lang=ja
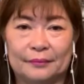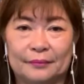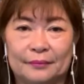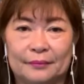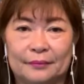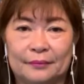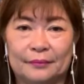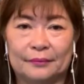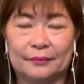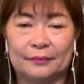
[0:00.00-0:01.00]

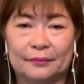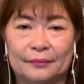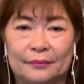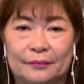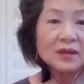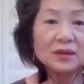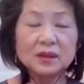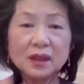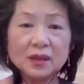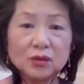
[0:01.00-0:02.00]
カリフォルニアだけではなくて
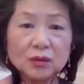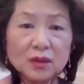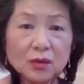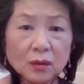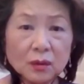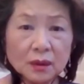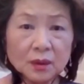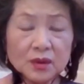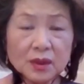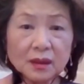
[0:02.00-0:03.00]
なんと日本から
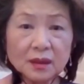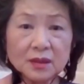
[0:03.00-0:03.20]
も参加